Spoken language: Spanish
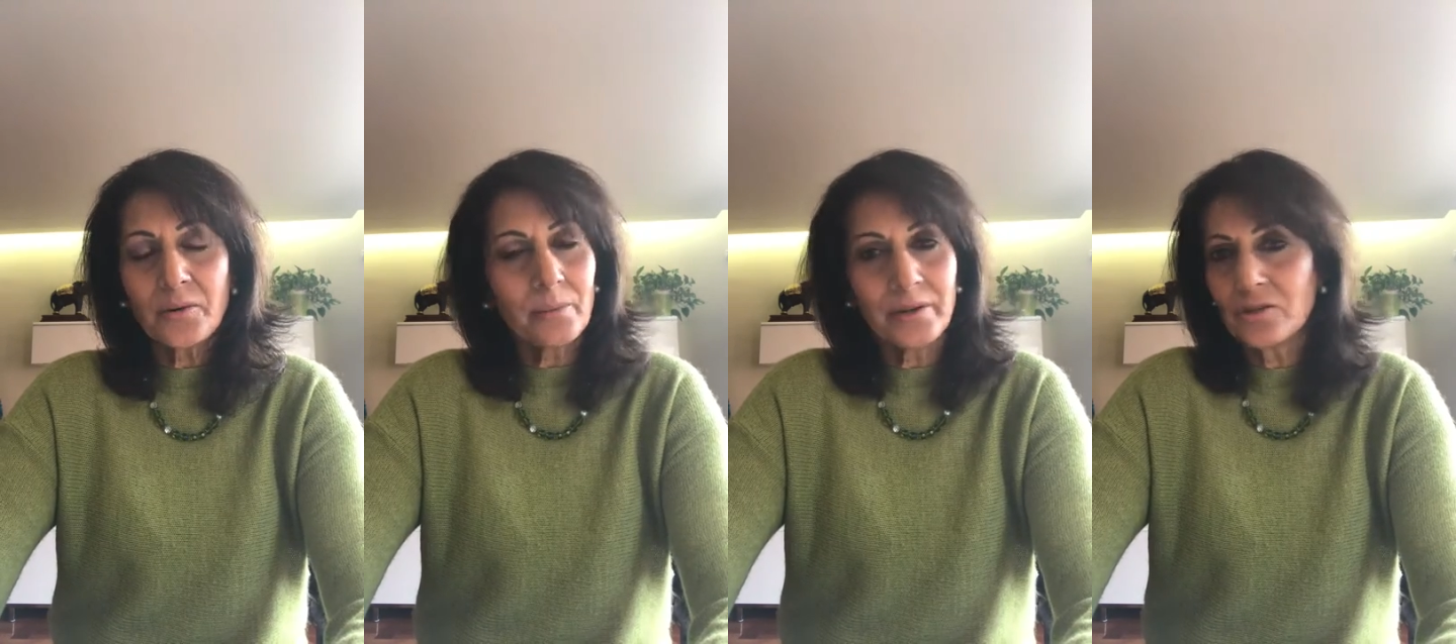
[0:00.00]

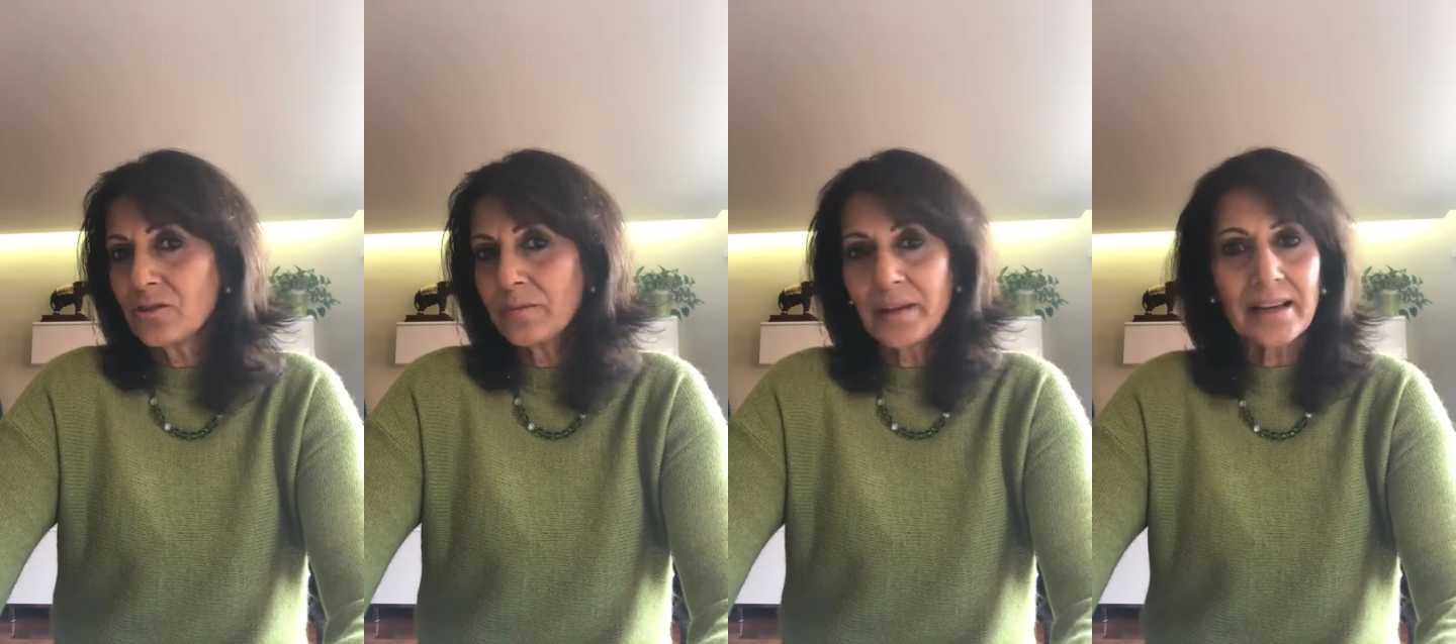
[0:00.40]
por lo menos
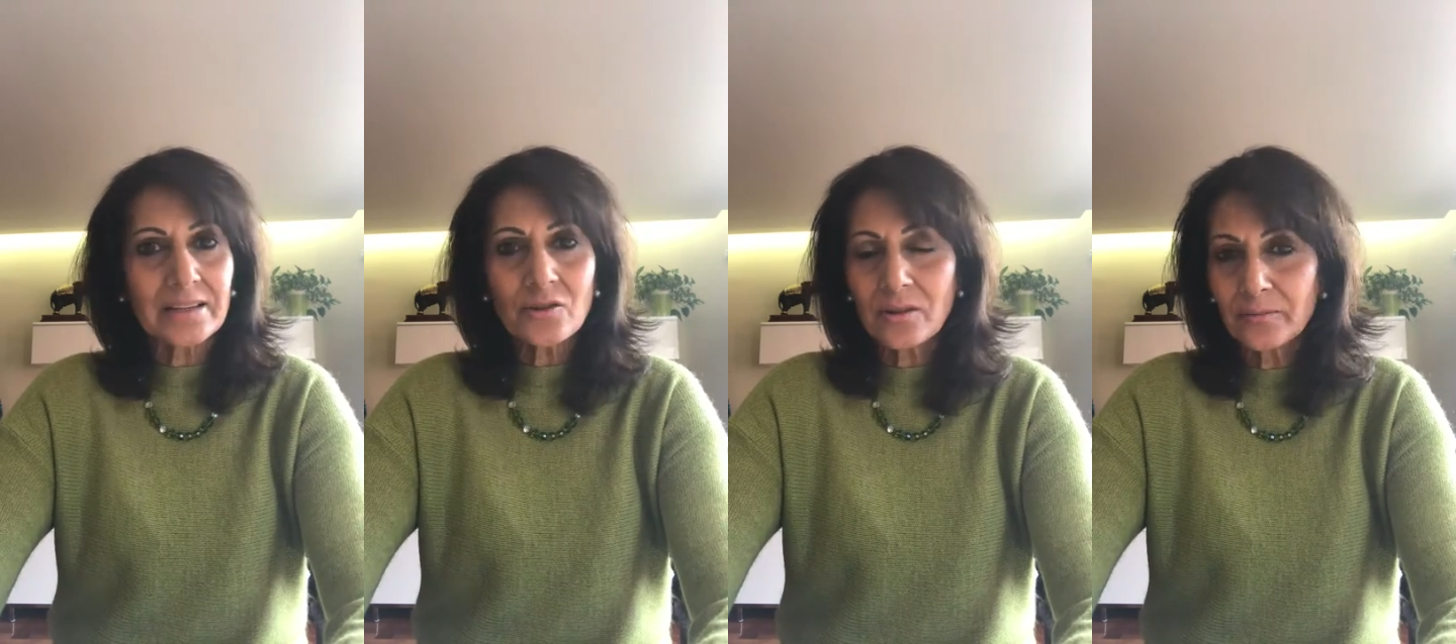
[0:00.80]
yo en mi
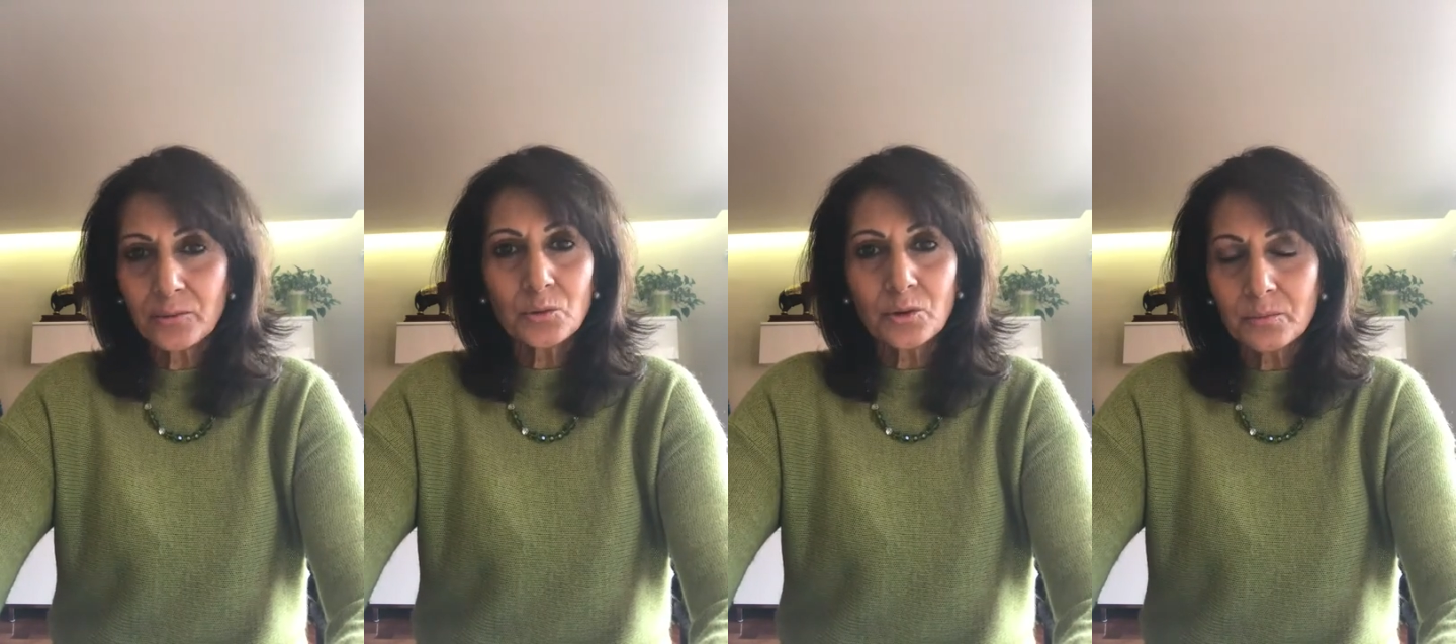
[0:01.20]
caso
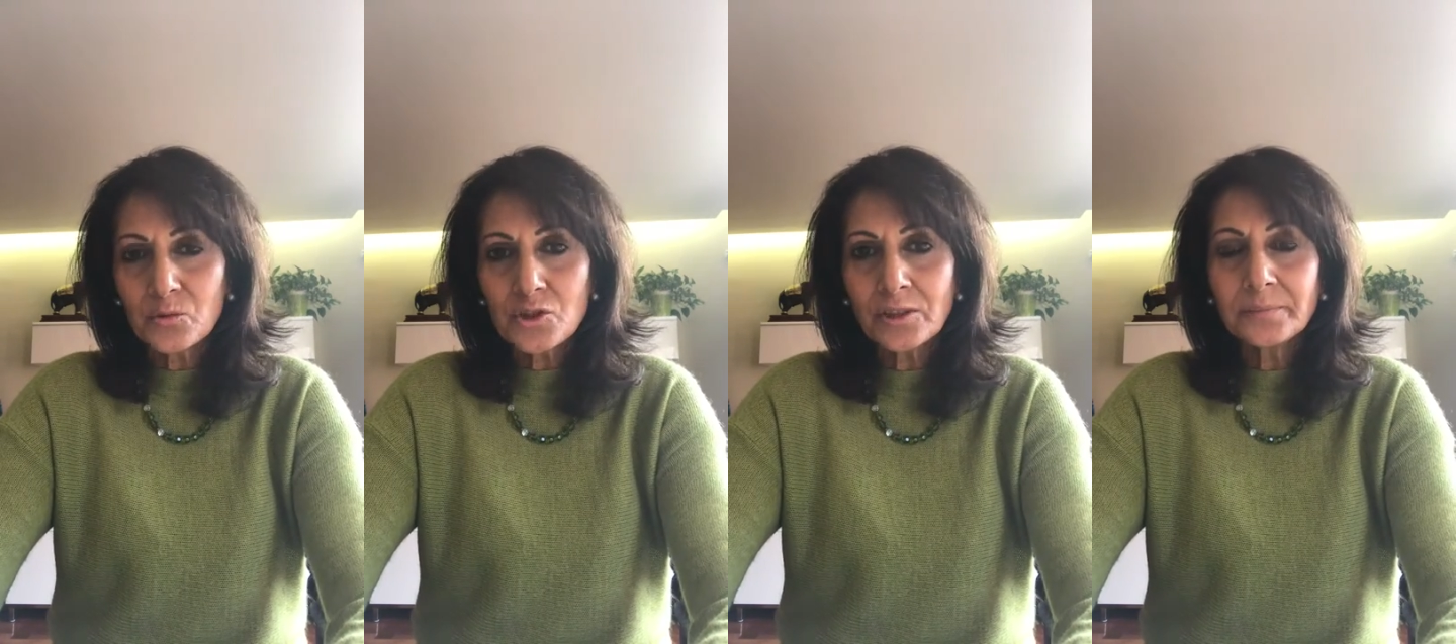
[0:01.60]
disfruto
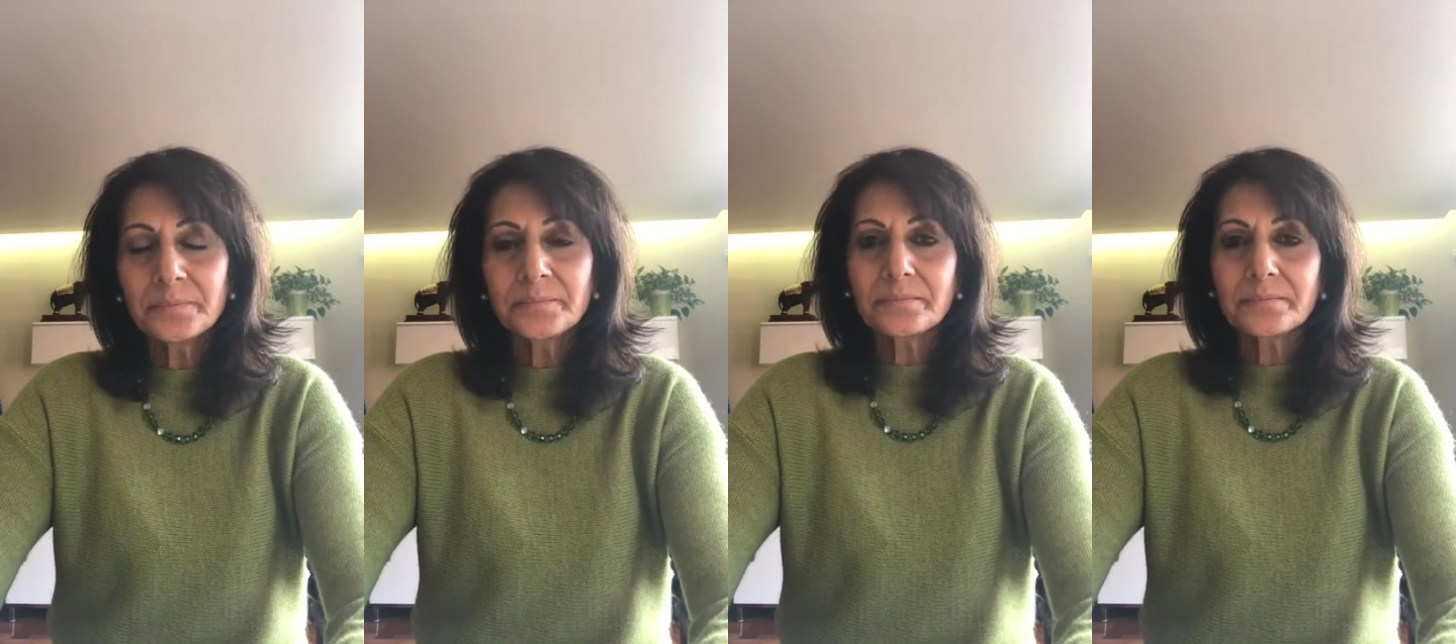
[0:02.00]
mucho,